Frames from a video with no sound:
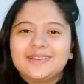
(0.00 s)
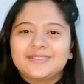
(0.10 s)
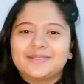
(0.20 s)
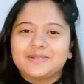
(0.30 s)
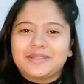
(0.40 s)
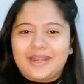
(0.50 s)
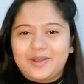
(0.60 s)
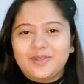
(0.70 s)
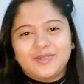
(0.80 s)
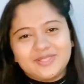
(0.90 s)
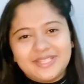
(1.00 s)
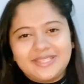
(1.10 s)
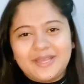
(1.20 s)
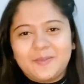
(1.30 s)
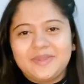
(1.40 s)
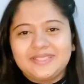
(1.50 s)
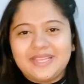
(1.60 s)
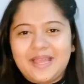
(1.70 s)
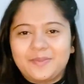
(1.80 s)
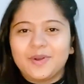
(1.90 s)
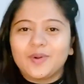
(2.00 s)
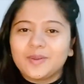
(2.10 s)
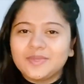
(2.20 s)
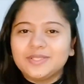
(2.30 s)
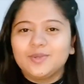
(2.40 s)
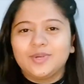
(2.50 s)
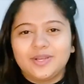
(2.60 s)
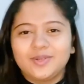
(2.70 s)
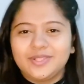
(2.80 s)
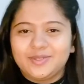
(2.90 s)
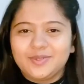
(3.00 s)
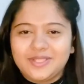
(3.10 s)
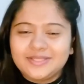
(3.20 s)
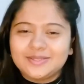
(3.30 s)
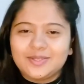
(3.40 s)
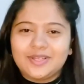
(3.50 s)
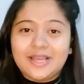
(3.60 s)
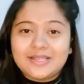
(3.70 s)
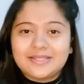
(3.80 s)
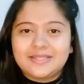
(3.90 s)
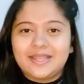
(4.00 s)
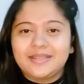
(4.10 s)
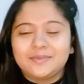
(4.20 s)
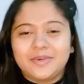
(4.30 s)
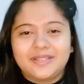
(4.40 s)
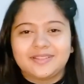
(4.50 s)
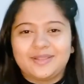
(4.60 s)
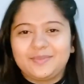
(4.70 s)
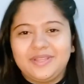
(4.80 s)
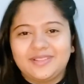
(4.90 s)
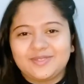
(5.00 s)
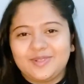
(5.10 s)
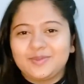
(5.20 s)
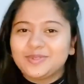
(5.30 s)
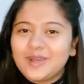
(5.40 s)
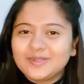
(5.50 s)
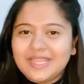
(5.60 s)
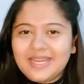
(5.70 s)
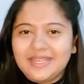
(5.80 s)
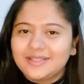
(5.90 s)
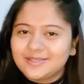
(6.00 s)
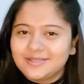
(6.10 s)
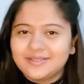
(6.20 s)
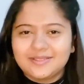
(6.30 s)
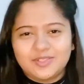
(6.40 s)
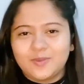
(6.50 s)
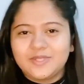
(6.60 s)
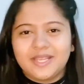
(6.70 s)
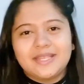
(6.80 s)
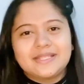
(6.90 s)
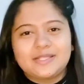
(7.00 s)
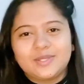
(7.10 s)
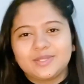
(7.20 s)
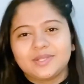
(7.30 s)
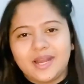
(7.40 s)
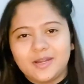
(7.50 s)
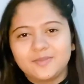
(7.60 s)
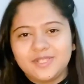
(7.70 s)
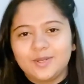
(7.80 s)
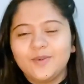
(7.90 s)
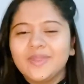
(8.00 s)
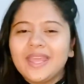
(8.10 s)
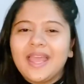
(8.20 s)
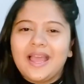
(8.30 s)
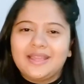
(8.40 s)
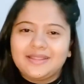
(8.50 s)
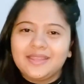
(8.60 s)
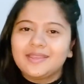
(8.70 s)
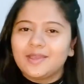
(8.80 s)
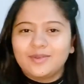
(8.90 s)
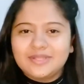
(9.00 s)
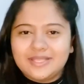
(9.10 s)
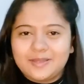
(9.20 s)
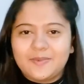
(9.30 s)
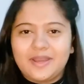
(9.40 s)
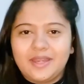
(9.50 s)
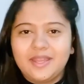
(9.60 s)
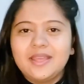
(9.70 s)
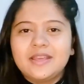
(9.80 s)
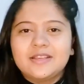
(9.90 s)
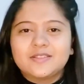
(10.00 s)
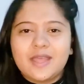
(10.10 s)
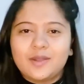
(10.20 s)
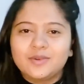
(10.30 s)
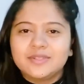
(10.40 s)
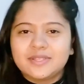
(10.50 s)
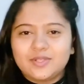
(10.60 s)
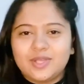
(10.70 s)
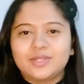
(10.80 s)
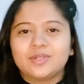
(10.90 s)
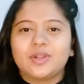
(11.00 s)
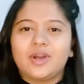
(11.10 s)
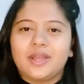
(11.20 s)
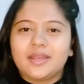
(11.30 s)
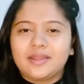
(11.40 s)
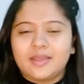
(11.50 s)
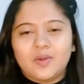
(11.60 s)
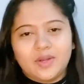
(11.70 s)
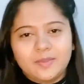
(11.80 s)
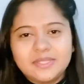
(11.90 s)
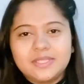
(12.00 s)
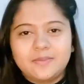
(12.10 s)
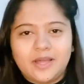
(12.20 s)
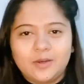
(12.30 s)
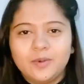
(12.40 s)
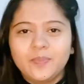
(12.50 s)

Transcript: সো তারা হয়তো জেনে থাকবেন যে আমরা অনেক বেশি ঘোরাঘুরি করি সো লাস্ট টেন মান্থ আমি আসলে কোথাও যাইনি আসলে সব জায়গায় সিচুয়েশন খারাপ ছিল আই থিঙ্ক কেউই যেতে পারেনি সো এখন সিচুয়েশন আগের থেকে অনেক বেশি ভালো